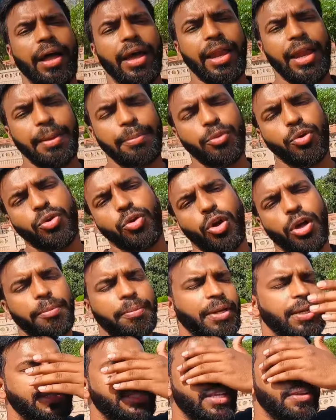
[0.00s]
अगर आपको
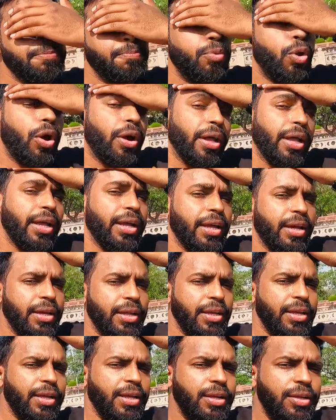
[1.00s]
नॉर्मल से ब्लॉगिंग
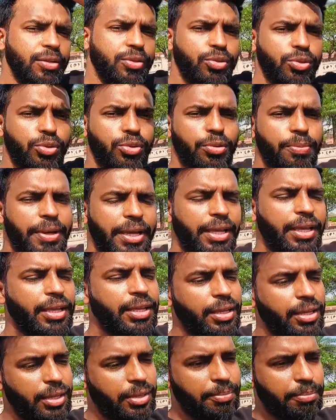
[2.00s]
करनी है तो
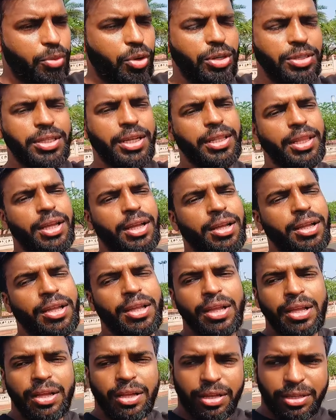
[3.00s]
भाई बहुत ज़्यादा
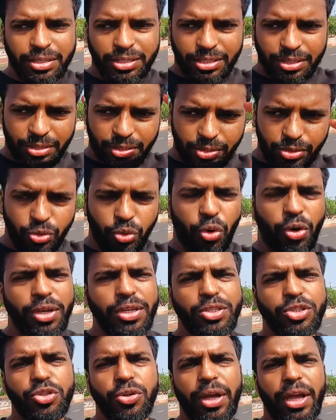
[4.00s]

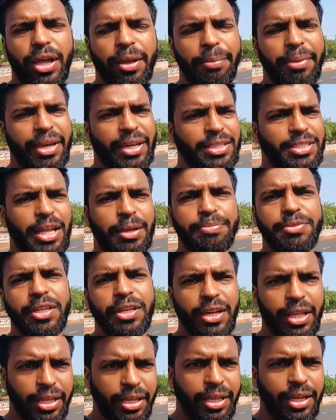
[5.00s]
नॉइज़ जो है मेरे हिसाब
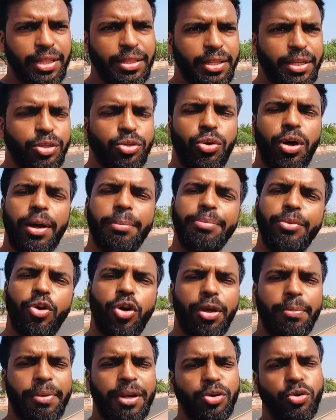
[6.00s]
से नहीं आती है तो आप
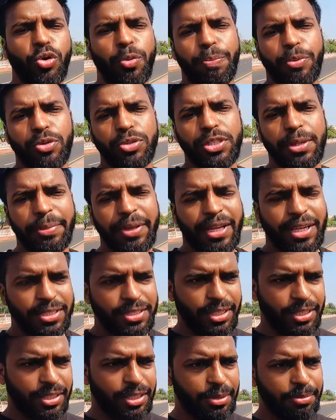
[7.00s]
नॉर्मल गोप्रो से भी
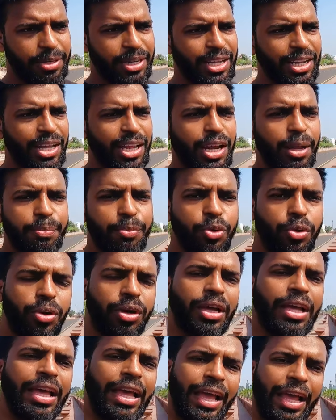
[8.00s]
कर सकते हैं बट अगर
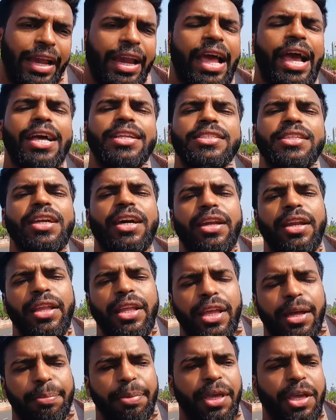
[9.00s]
आपको इन्हेंस
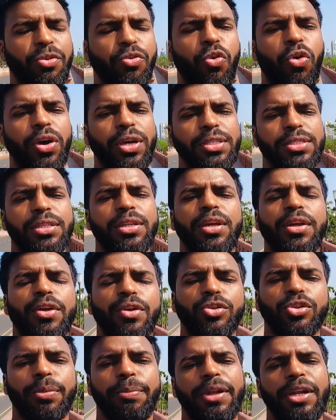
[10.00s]
करनी है आपकी वॉइस
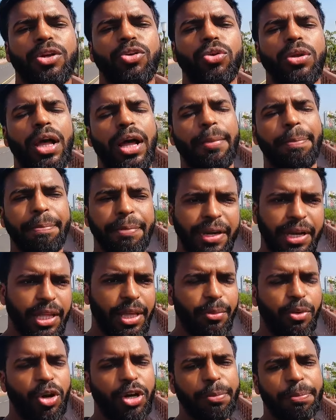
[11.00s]
तो बिल्कुल आप
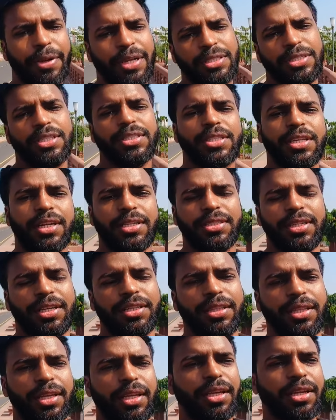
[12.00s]
मीडियम आउट परचेज़ कर
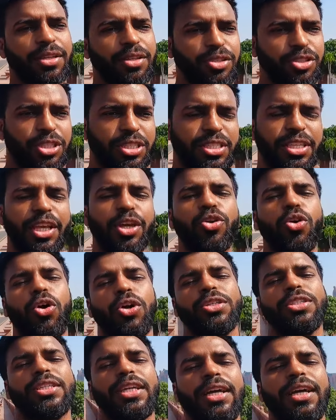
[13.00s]
सकते हैं जिसकी
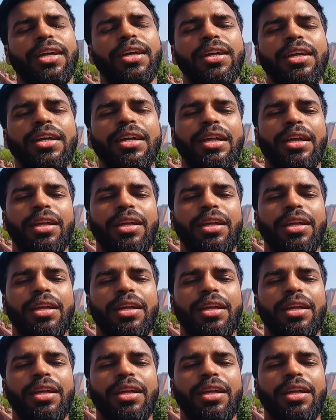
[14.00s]
कॉस्ट है